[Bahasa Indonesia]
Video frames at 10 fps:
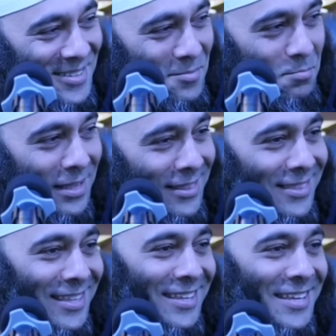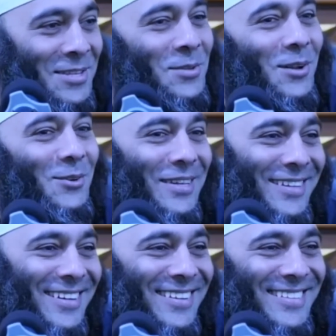Binti
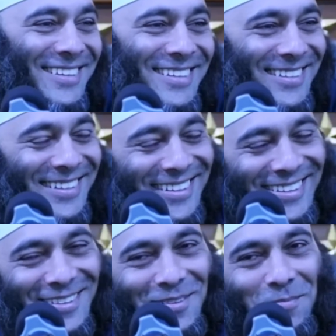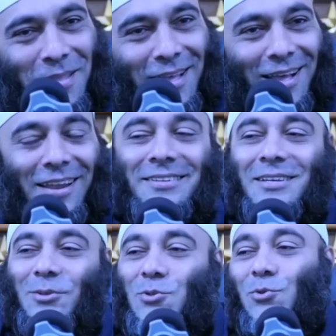kinclowing kalau saya.
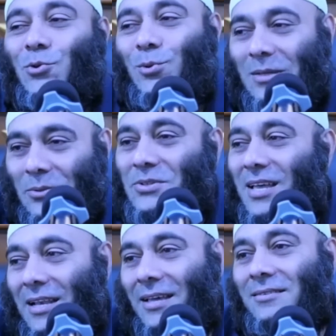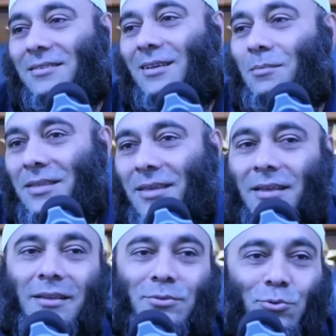Ada satu suku Bapak sekalian,
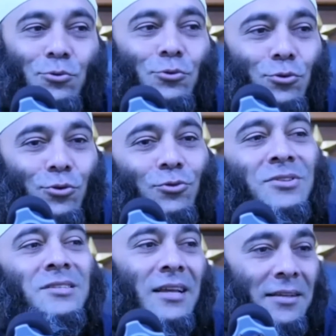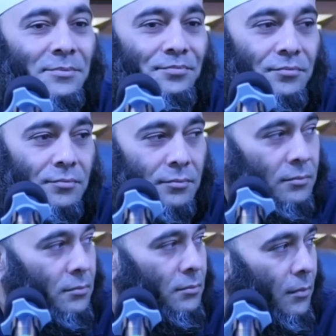namanya suku Hunza.
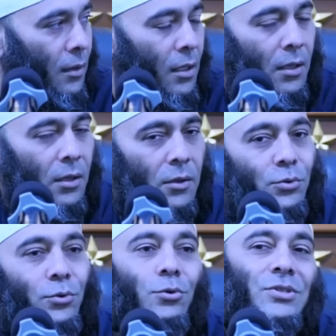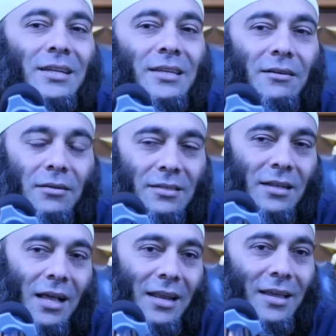Suku Hunza ini kalau nggak
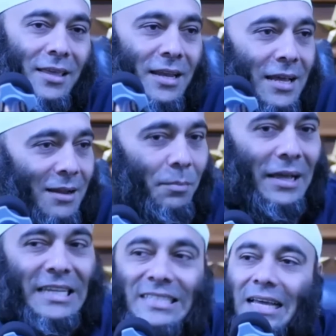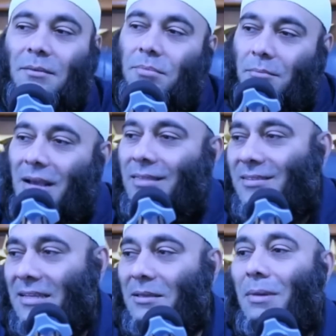salah adanya di daerah Pakistan,
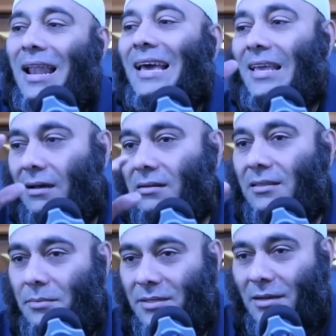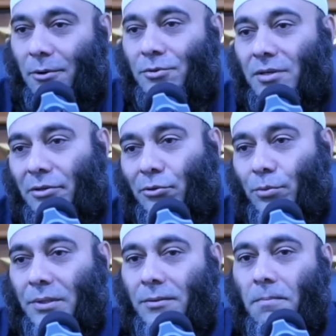perbatasan Himalaya. Nanti bisa di di
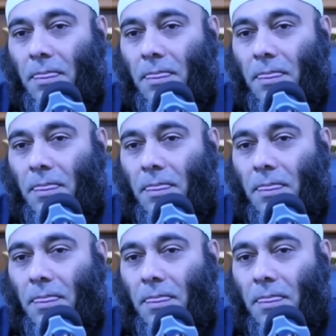Youtube itu.